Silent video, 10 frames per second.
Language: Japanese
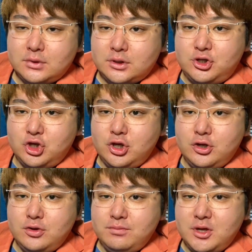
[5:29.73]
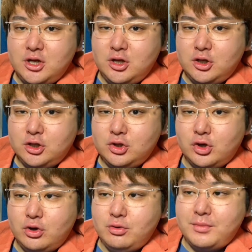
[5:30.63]
君の
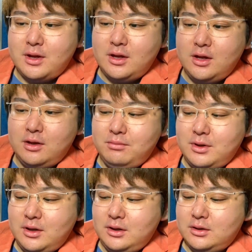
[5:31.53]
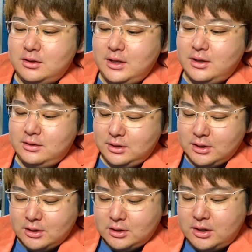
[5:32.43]
ままで
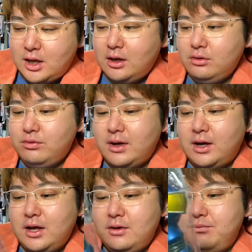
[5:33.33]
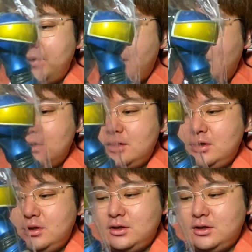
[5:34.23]
変わればいい。